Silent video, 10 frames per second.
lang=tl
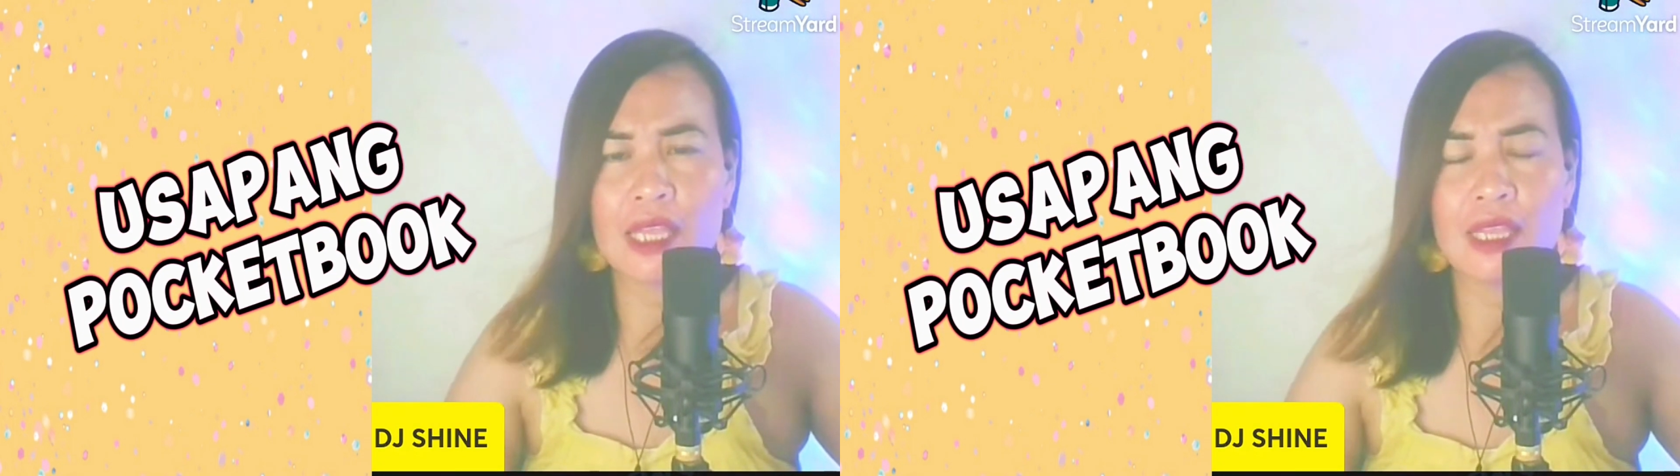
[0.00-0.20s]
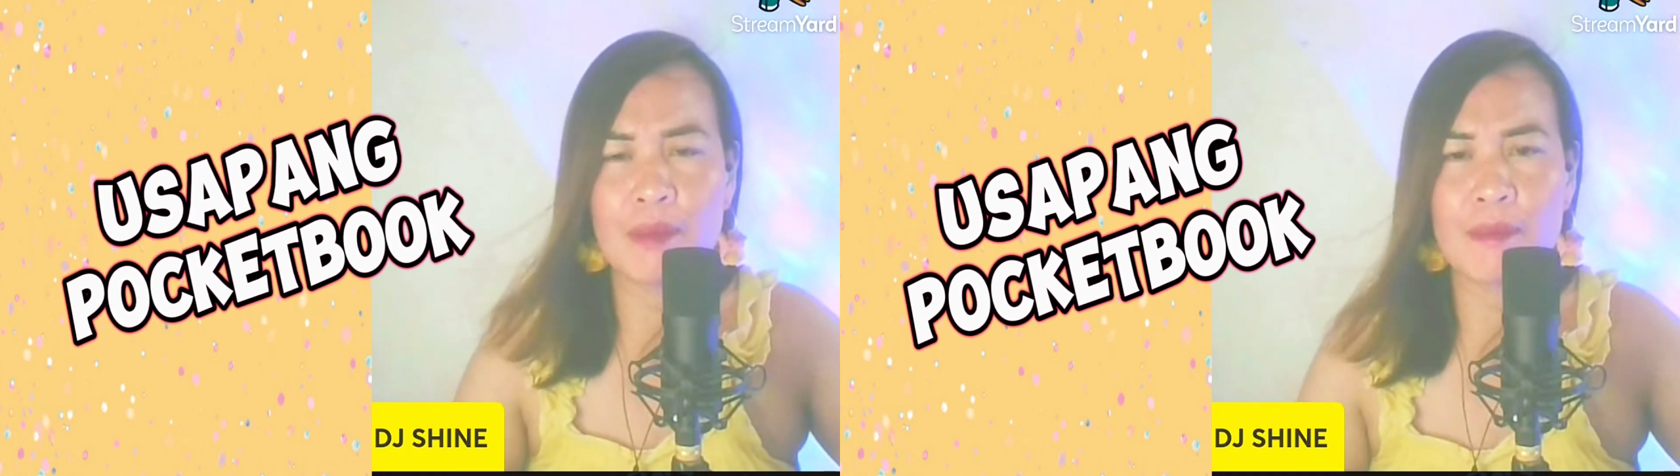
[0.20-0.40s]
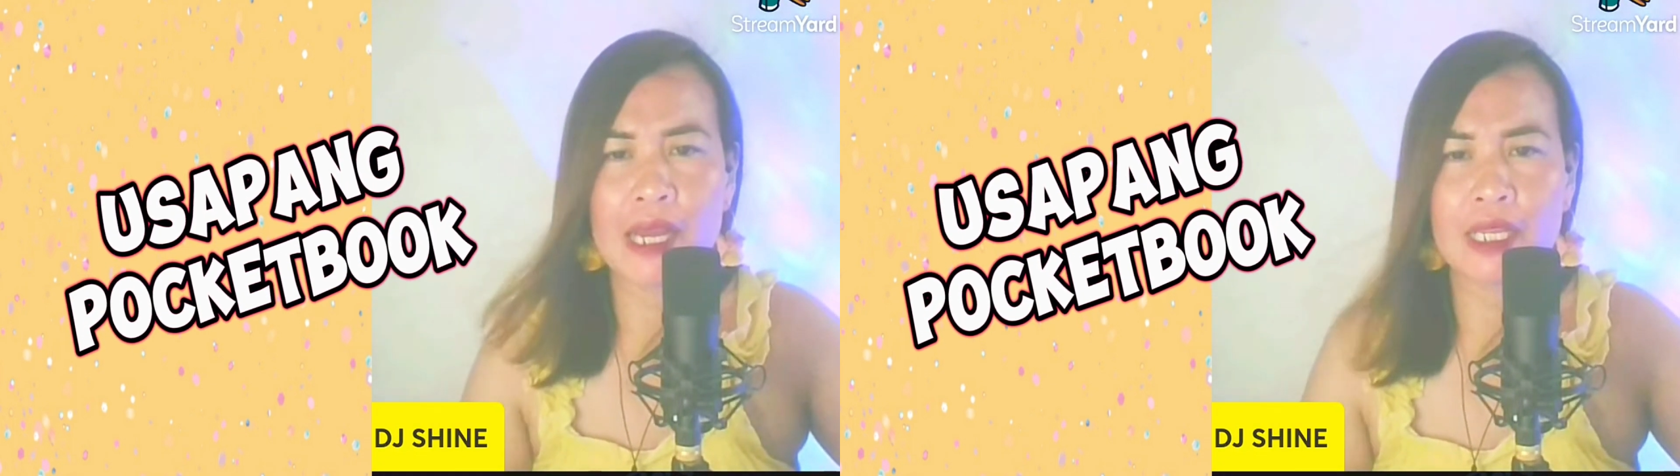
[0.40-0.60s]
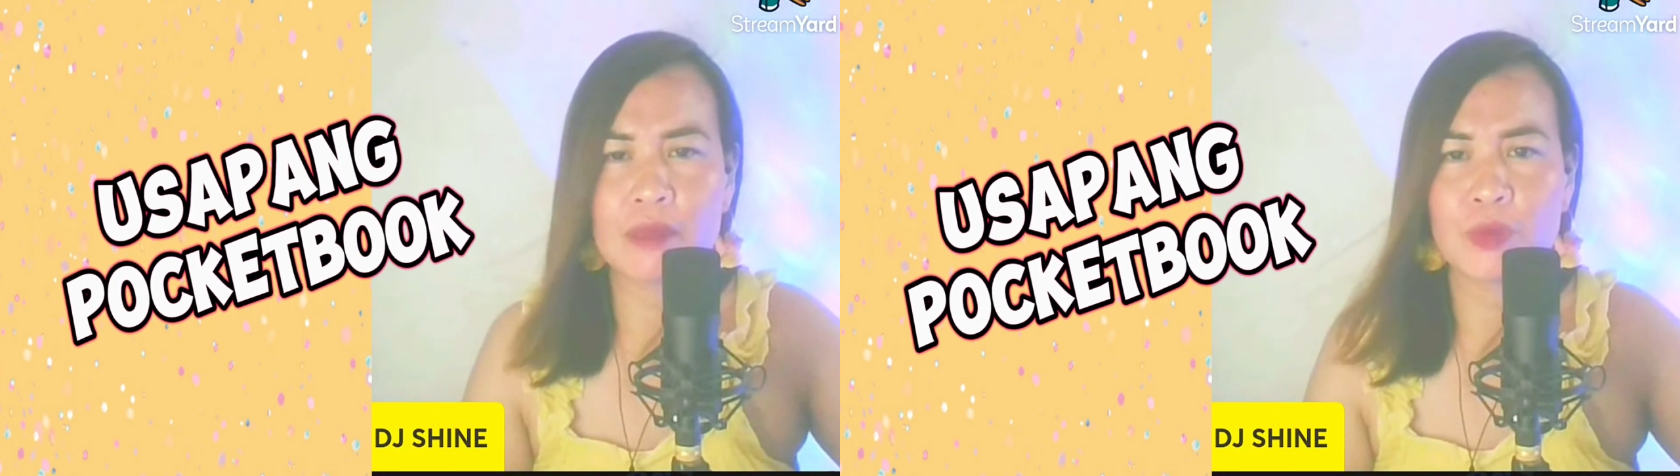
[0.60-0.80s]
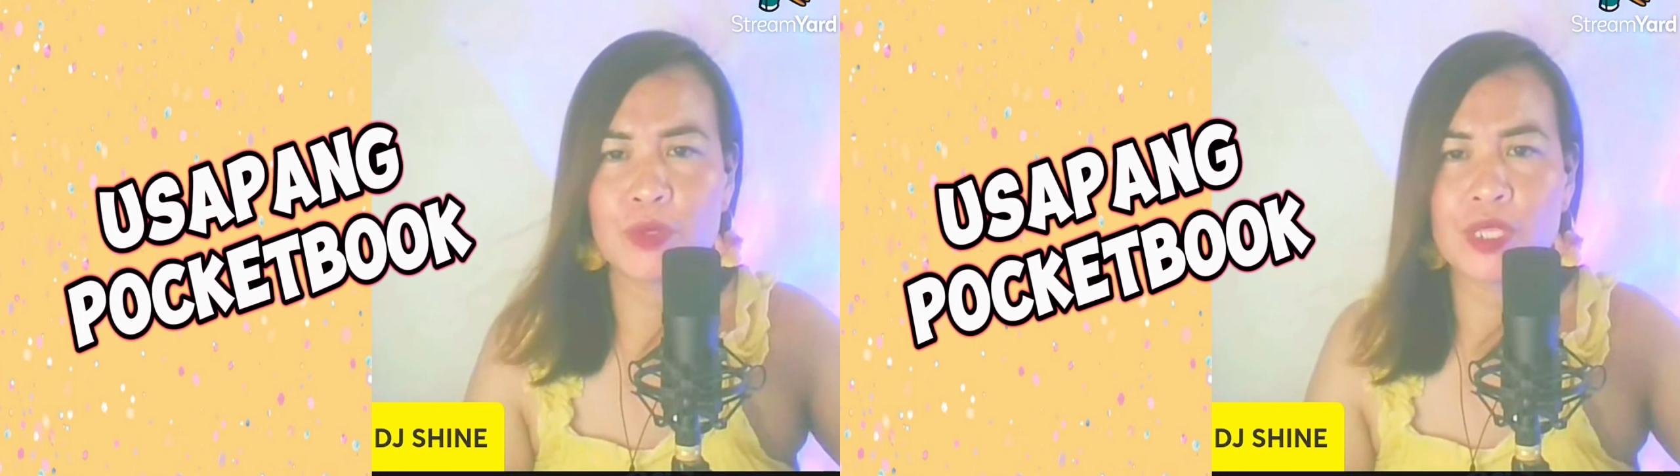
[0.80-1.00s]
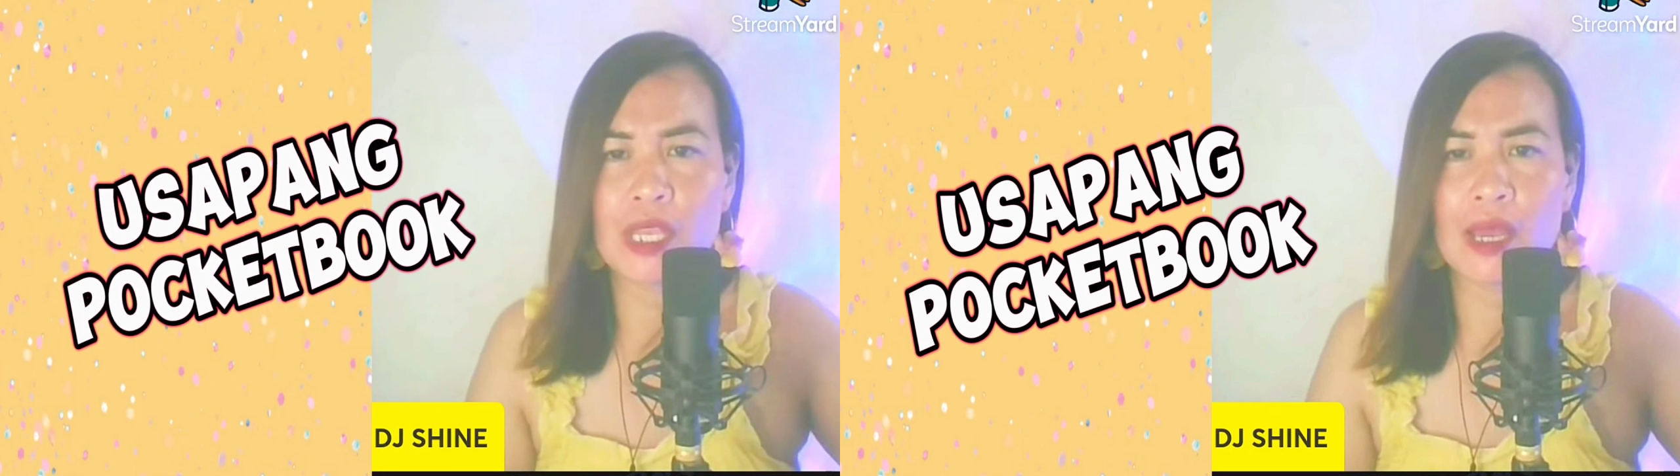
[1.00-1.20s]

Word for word: ng pocketbook niya.